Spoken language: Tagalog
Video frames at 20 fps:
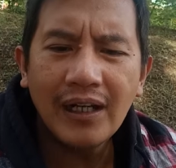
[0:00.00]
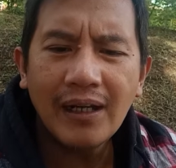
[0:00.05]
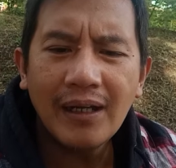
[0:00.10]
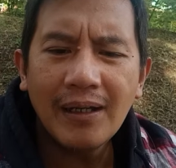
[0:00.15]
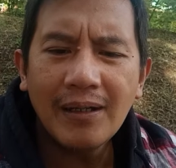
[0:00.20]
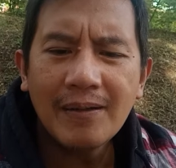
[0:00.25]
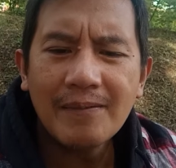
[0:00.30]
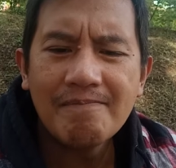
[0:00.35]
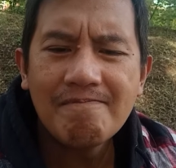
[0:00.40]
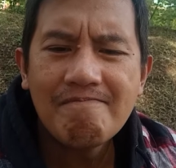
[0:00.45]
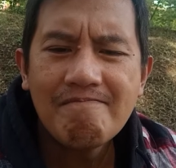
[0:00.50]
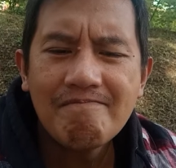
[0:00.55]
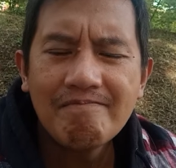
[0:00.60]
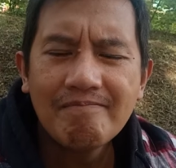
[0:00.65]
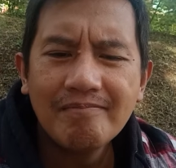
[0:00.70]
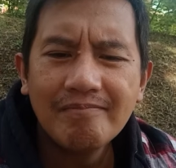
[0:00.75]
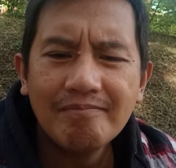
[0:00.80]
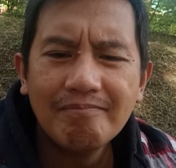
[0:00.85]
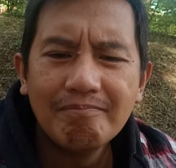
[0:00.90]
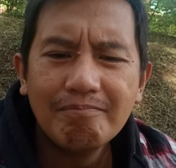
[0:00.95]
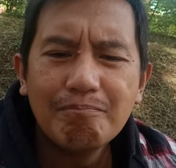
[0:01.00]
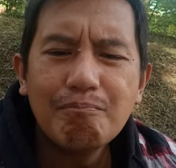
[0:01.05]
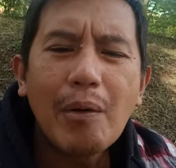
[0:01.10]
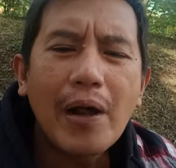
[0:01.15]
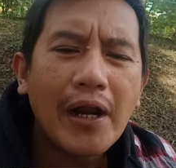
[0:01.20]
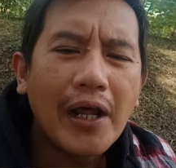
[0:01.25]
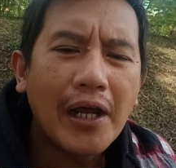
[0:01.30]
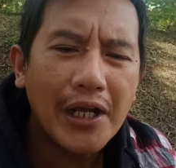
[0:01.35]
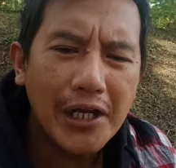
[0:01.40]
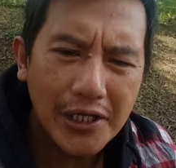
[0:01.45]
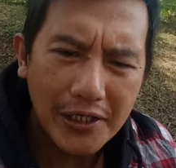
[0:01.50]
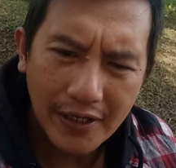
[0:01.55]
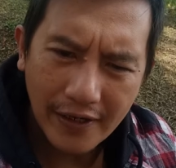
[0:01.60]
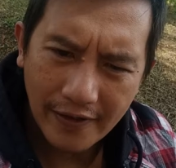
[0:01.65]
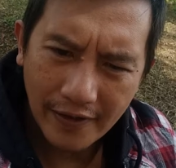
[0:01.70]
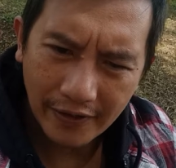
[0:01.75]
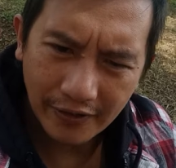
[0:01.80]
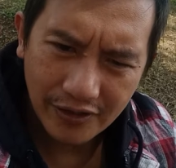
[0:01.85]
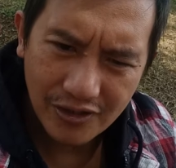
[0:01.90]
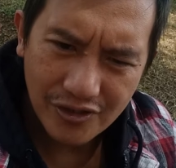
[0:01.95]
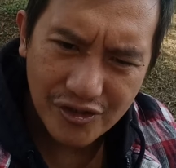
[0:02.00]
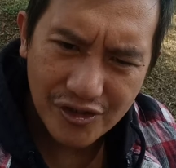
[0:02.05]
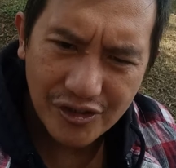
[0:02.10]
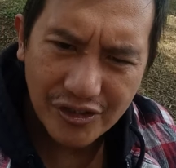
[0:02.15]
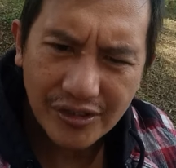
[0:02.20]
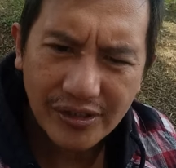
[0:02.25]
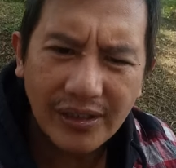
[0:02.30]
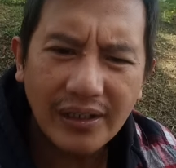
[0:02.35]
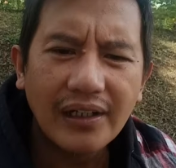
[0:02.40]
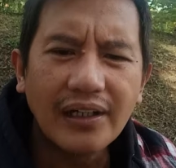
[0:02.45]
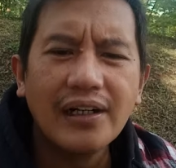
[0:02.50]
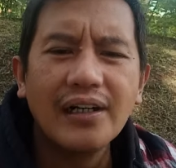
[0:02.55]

nga panang idadanos.